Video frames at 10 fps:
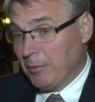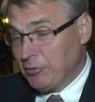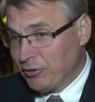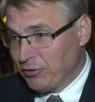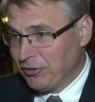Ja
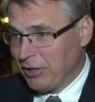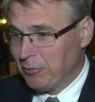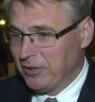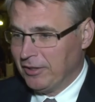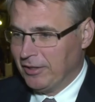myślę, że
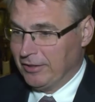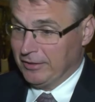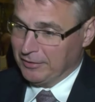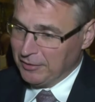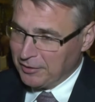działki e,
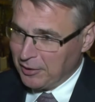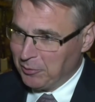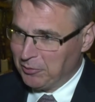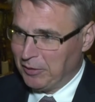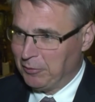istnieją
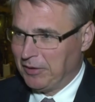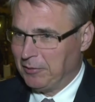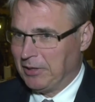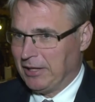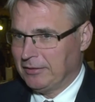od wielu,
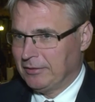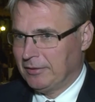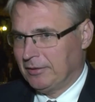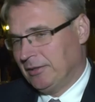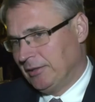wielu
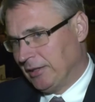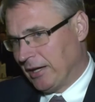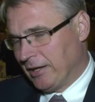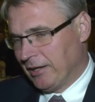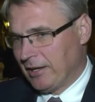lat,
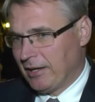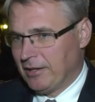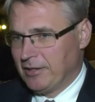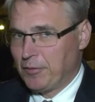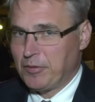e, a ja
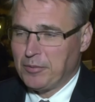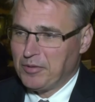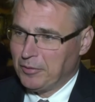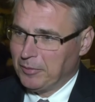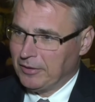nie wyobrażam
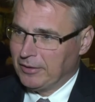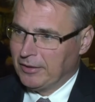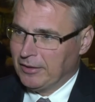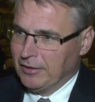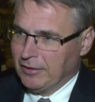sobie,
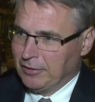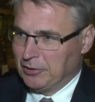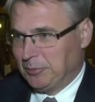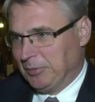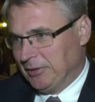
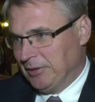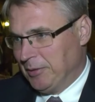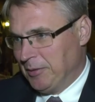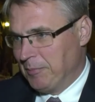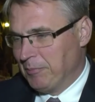żeby
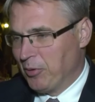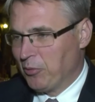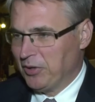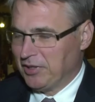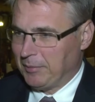
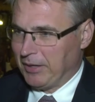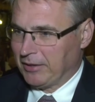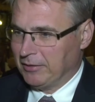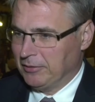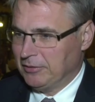mogło ich
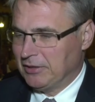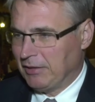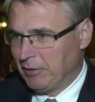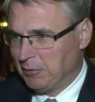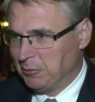zabraknąć. Dla
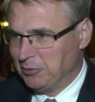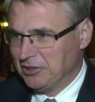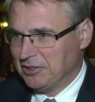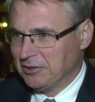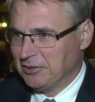wielu ludzi
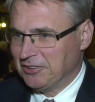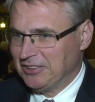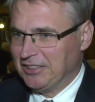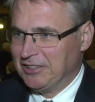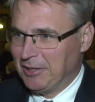jest to
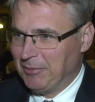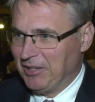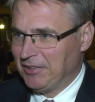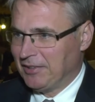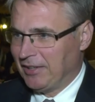jedyne
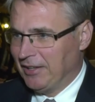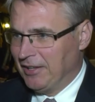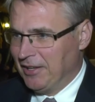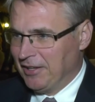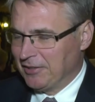miejsce,
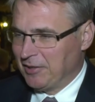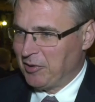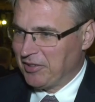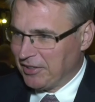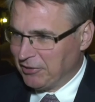
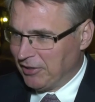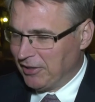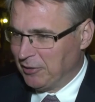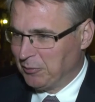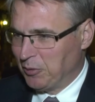jedyna za
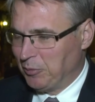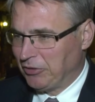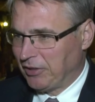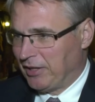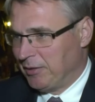zieleni, którą
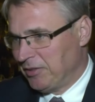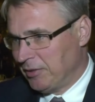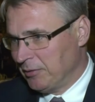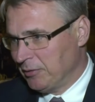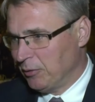posiadają.
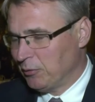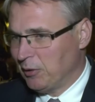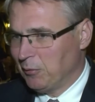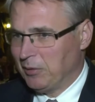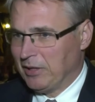Stąd od
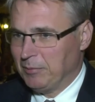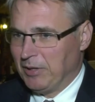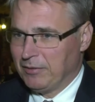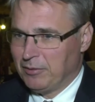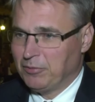kilku lat
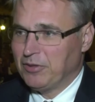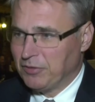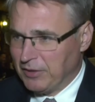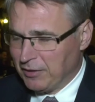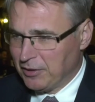miasto również
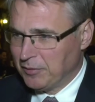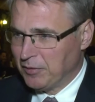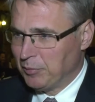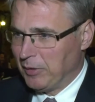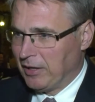finansowo
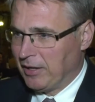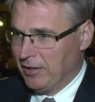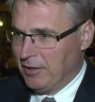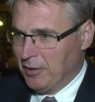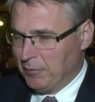wspiera
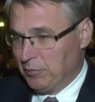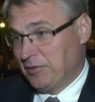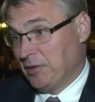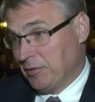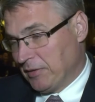
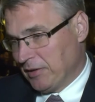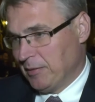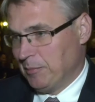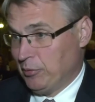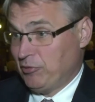
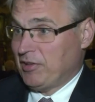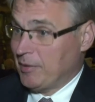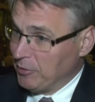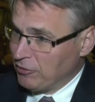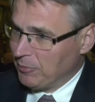funkcjonowanie, bo
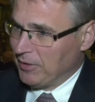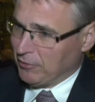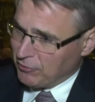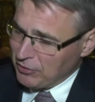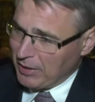czasami trzeba
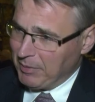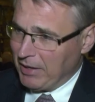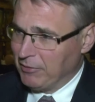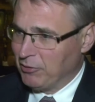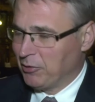czy
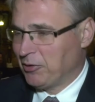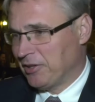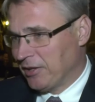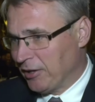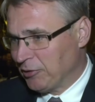naprawić
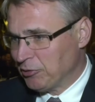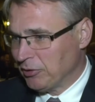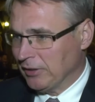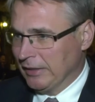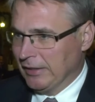ogrodzenie,
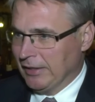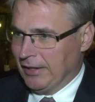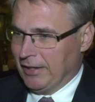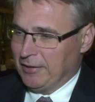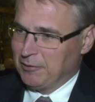czy
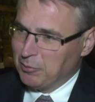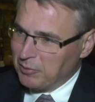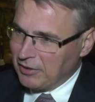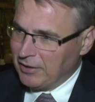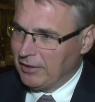e,
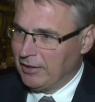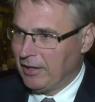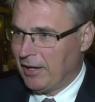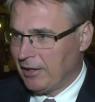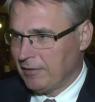studnie,
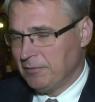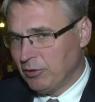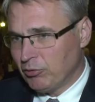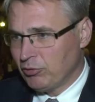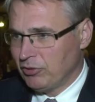a w
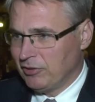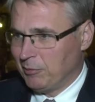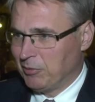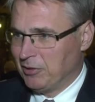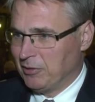większości
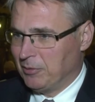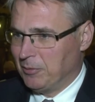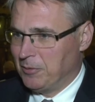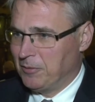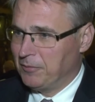działki
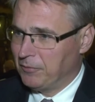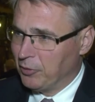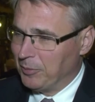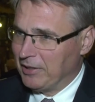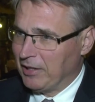to
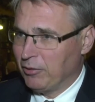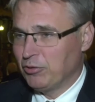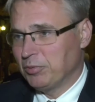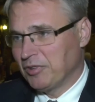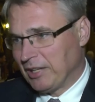domena
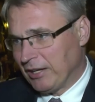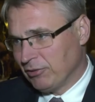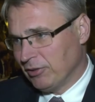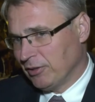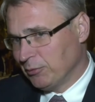osób
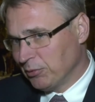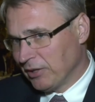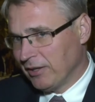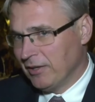starszych, które